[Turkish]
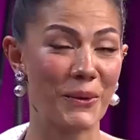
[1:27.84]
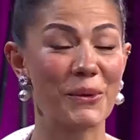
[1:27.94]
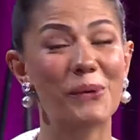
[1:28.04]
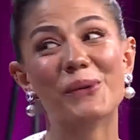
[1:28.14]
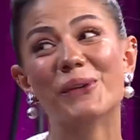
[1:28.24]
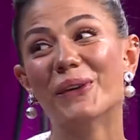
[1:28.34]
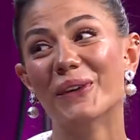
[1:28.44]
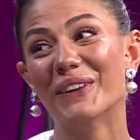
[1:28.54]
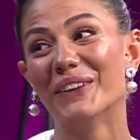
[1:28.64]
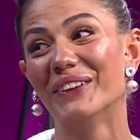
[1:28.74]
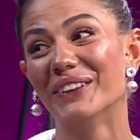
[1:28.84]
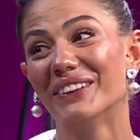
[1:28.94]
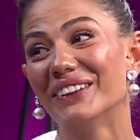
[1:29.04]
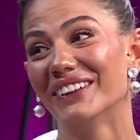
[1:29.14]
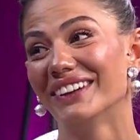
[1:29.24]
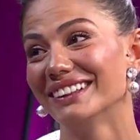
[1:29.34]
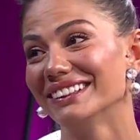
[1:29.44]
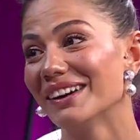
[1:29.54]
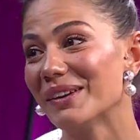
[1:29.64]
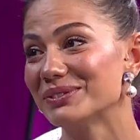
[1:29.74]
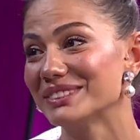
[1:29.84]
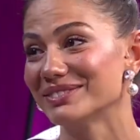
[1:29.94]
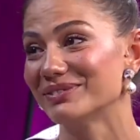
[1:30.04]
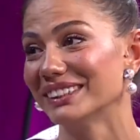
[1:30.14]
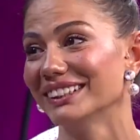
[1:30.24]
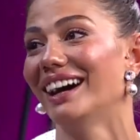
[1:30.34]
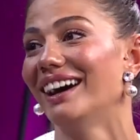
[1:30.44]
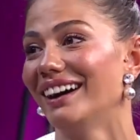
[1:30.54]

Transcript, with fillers: Oo ne yaptın bana?